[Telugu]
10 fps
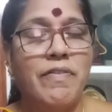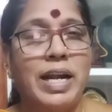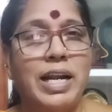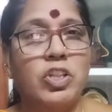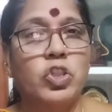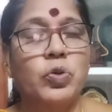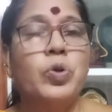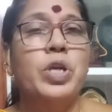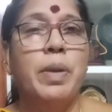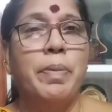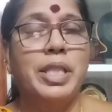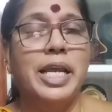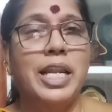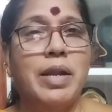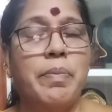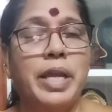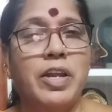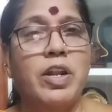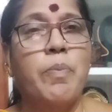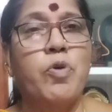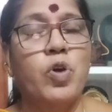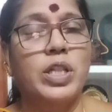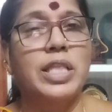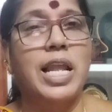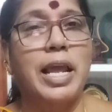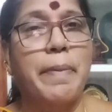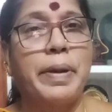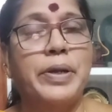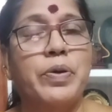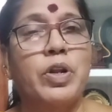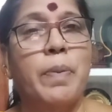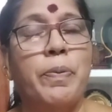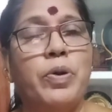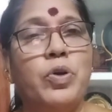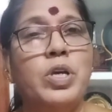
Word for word: వెళ్ళొద్దు మీదేనా మీ ఏమన్నా ముహూర్తాలు అవి పెట్టుకున్నప్పుడు